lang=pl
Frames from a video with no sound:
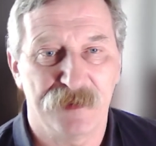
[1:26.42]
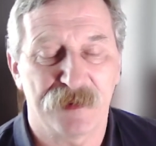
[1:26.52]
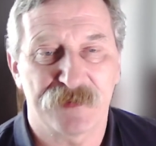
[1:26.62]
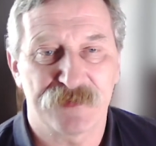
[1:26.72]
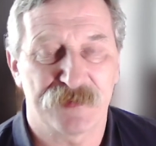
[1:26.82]
nie
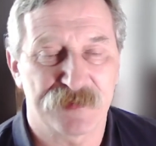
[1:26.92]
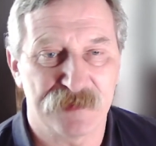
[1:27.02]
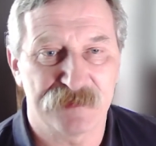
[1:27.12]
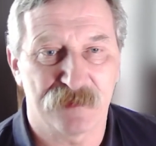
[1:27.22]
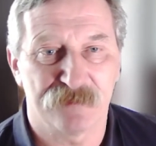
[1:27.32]
na
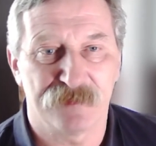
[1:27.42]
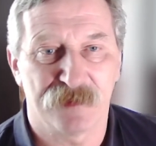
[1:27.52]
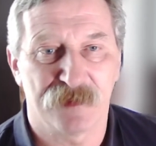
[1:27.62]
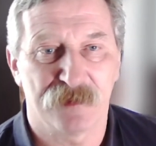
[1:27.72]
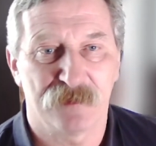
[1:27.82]
ścieżki
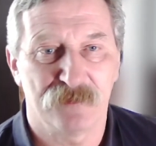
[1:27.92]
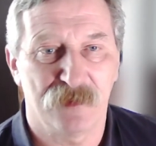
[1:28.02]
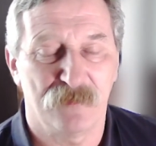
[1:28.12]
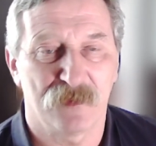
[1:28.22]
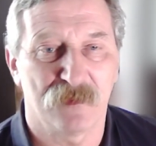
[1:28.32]
zdrowia,
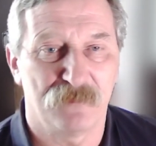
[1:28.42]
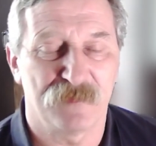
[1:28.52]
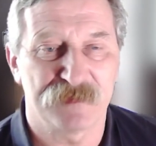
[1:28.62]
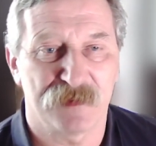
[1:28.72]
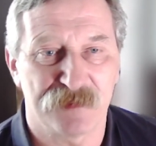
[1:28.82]
które mogą
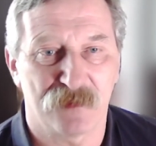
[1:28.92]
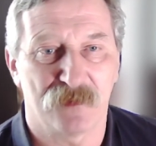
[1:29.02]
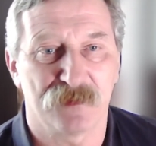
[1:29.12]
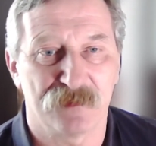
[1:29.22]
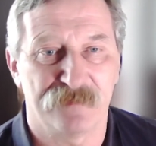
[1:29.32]
powstać za
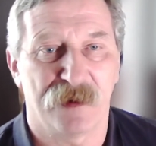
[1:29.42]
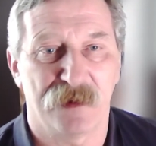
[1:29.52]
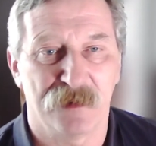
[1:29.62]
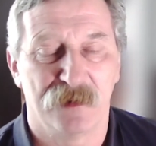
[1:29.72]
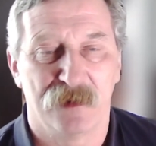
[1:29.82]
rok,
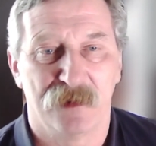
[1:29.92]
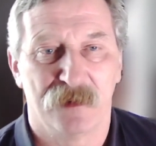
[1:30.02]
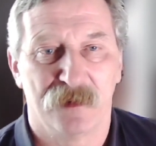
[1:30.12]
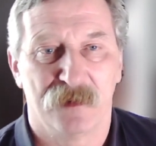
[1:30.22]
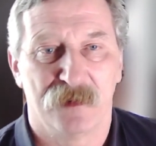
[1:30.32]
dwa,
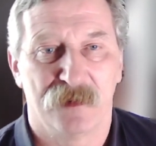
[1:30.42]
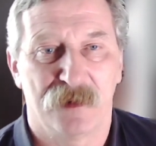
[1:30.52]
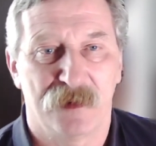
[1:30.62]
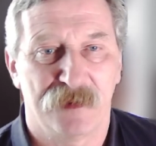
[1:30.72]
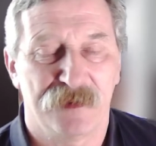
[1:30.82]

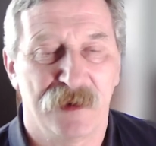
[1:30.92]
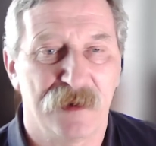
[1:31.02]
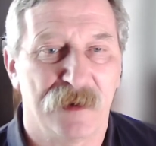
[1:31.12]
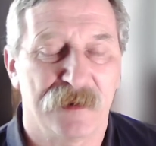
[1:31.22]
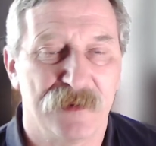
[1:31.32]
E, nie
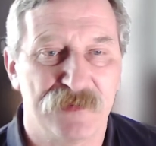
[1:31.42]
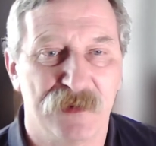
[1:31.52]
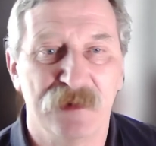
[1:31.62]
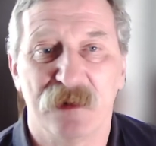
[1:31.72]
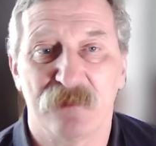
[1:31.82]
na jakieś
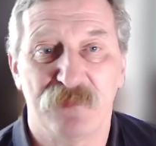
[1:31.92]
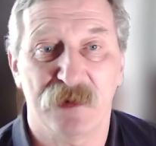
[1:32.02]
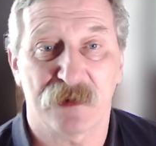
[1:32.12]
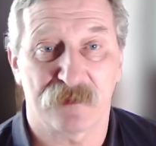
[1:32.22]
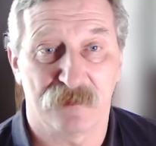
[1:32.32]
inne
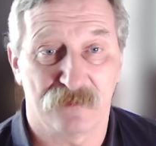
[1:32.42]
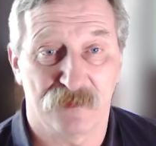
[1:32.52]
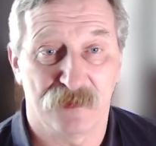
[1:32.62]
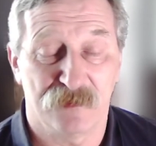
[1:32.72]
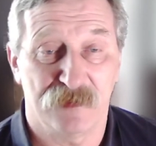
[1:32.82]

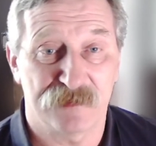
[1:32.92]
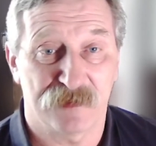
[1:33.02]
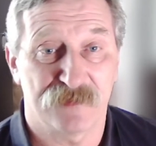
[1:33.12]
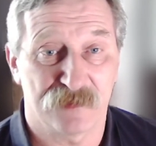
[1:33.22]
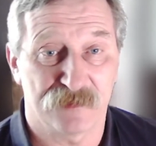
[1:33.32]
pierdoły i
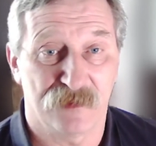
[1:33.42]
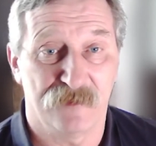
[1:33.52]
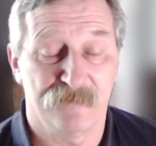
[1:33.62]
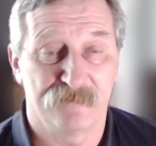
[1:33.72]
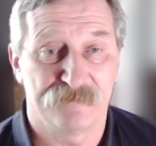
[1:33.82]

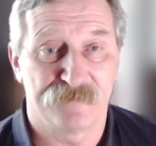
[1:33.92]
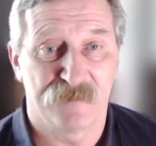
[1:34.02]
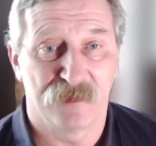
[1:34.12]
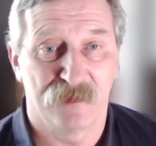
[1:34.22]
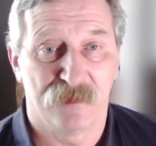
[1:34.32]
zachcianki,
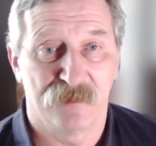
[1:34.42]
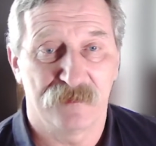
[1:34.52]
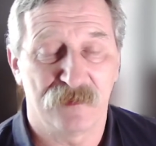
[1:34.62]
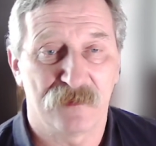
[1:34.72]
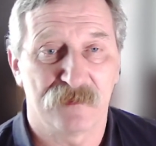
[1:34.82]

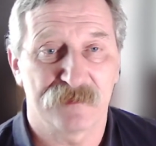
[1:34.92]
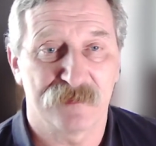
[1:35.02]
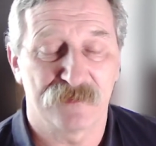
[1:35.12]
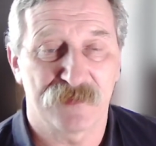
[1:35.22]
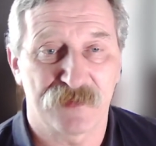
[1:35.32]
tylko
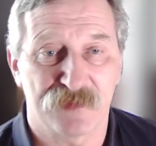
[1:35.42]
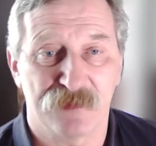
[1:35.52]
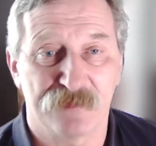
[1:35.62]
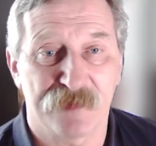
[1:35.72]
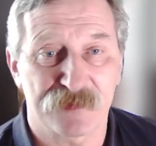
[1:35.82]
są rzeczy
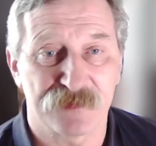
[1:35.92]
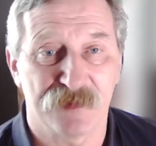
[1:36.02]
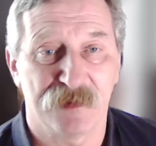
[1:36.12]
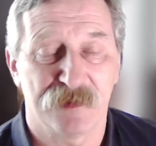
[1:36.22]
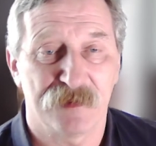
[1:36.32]

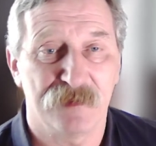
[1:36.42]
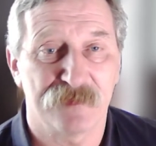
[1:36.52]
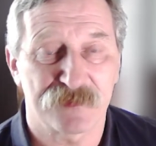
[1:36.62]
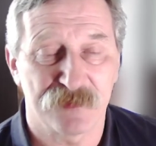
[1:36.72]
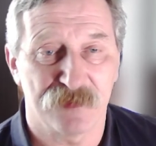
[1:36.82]
ważne i
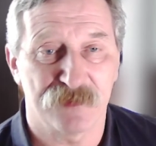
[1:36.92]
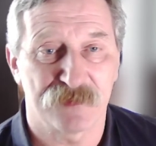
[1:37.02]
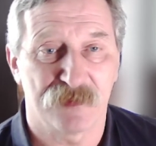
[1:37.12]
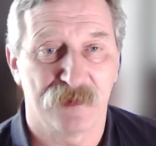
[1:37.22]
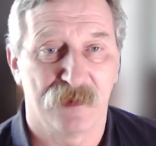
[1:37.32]

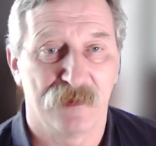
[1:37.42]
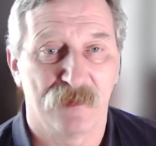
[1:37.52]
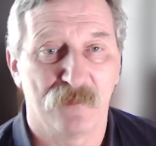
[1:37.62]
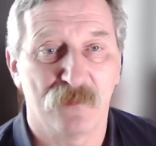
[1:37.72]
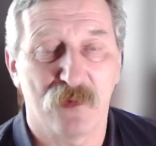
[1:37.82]
ważniejsze,
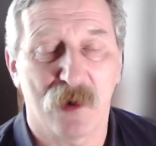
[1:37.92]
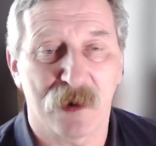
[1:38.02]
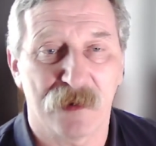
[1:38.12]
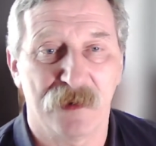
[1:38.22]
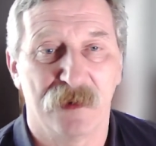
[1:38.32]

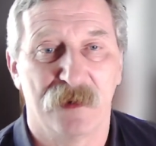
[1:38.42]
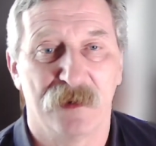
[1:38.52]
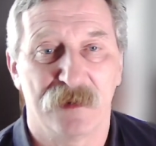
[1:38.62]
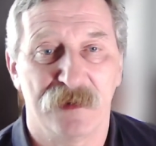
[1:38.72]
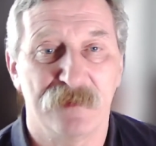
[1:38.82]
błahe
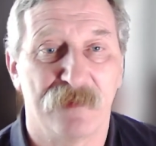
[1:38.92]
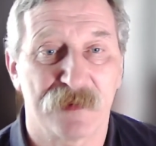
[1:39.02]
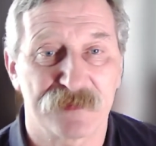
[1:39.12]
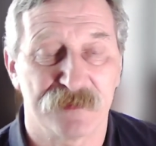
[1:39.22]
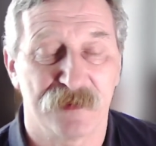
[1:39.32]
i
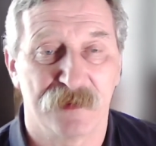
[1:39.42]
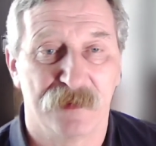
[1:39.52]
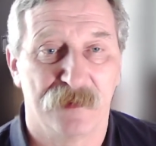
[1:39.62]
ważne.